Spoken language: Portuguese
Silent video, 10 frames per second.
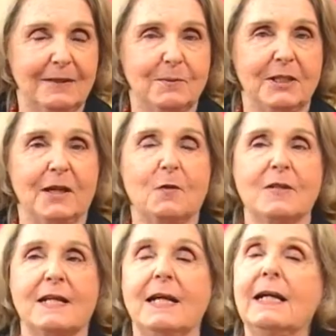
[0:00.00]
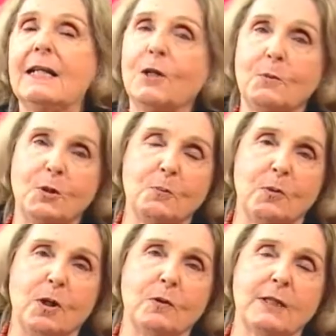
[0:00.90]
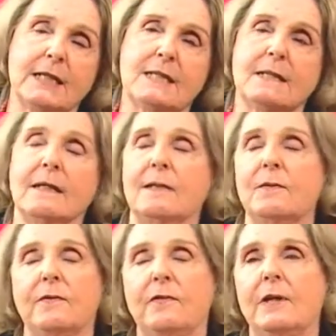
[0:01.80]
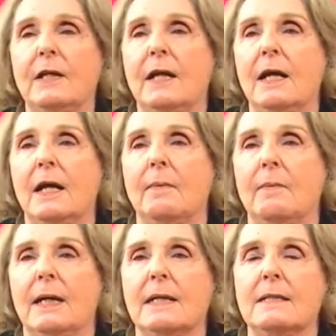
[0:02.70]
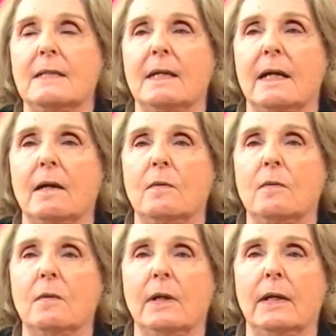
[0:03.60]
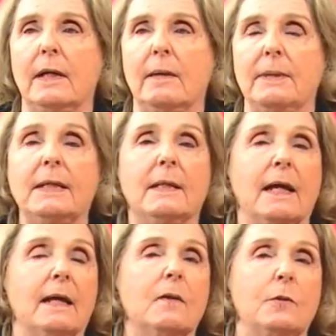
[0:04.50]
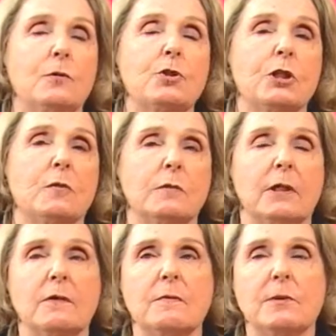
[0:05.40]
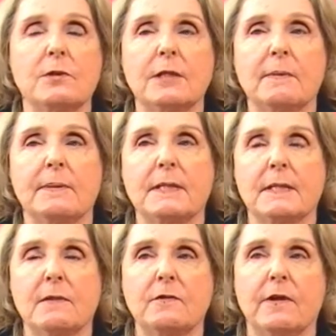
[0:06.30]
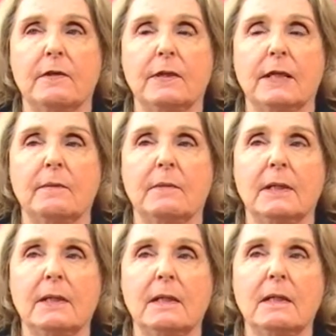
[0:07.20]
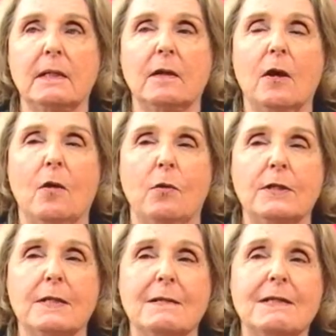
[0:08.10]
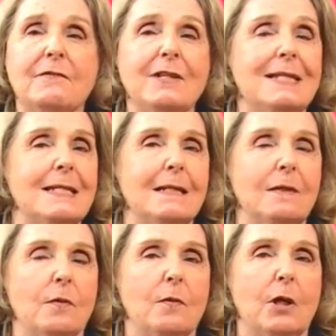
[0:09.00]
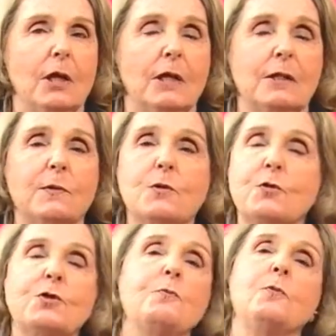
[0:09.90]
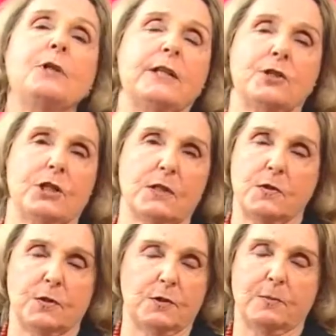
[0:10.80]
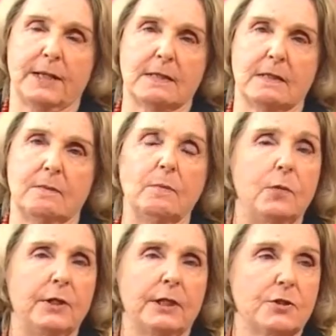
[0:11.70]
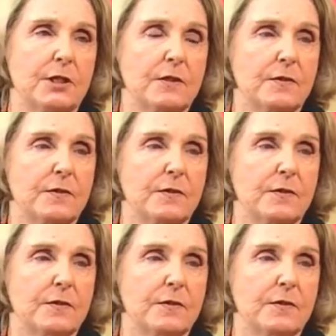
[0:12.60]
Com ah. muita coisa não muito boa acontecendo, enfim. Mas é, o, é, é a minha terra, é meu chão, né? Os meus antepassados vieram da Alemanha em 825. Então, eu sou de muitas gerações no Brasil, uhum. muitas gerações.